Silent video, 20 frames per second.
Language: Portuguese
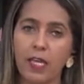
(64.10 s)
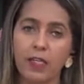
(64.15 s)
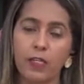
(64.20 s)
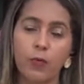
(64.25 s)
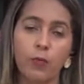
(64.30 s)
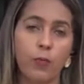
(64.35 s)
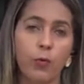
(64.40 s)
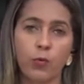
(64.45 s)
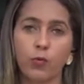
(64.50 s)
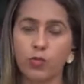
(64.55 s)
um
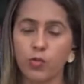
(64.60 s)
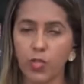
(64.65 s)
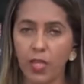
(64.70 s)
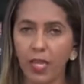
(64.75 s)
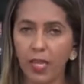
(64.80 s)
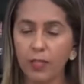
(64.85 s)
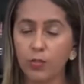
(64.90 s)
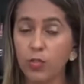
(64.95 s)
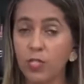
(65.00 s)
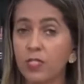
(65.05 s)

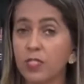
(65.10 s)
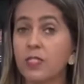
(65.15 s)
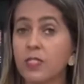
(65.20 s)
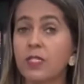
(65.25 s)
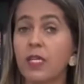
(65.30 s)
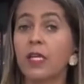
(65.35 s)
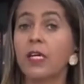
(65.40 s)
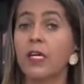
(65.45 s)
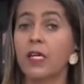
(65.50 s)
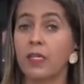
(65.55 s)
processo,
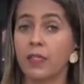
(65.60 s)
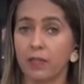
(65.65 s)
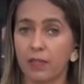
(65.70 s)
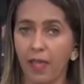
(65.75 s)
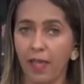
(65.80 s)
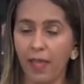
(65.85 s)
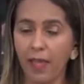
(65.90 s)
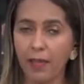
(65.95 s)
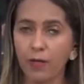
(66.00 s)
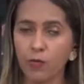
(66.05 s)
existem
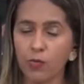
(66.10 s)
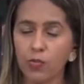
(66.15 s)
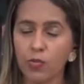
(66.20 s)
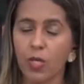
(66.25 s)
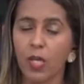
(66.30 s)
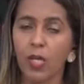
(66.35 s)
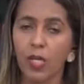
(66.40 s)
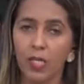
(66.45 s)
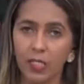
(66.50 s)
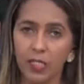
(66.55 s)
critérios
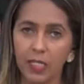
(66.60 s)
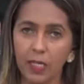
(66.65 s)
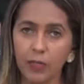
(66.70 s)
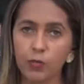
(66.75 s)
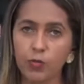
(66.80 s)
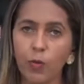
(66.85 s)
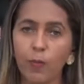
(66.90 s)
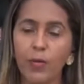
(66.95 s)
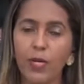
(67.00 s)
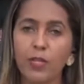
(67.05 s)
e é
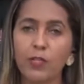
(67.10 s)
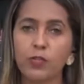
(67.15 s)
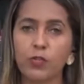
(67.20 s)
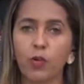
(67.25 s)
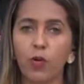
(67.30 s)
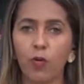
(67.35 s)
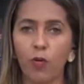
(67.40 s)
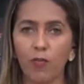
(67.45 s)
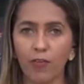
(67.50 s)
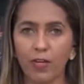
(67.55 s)
sobre isso que eu
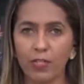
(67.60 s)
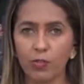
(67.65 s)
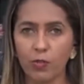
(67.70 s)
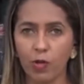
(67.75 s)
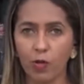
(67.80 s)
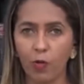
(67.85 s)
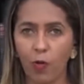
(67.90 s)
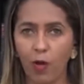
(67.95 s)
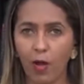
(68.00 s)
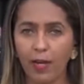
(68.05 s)
converso
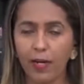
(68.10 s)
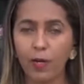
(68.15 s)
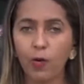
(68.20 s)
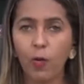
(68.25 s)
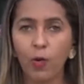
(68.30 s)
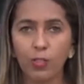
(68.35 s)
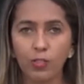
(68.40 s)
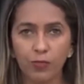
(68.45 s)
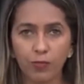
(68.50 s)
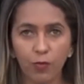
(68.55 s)
agora com o
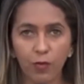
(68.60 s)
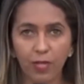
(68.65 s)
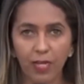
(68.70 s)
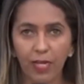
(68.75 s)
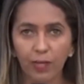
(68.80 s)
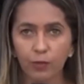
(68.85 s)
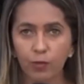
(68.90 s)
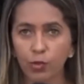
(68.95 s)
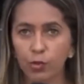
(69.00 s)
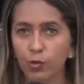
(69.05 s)

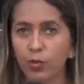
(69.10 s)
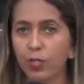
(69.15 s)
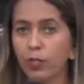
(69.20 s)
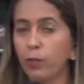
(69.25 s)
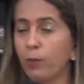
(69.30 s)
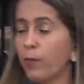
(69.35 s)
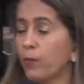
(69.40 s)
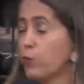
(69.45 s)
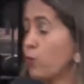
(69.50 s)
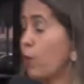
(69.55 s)
advogado Juliano
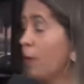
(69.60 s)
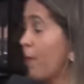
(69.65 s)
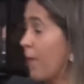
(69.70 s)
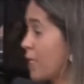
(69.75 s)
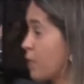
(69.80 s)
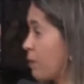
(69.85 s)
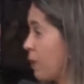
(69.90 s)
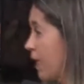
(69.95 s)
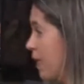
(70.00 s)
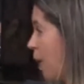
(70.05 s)
Pessoa para
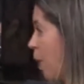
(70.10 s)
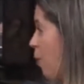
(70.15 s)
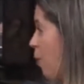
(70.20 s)
explicar um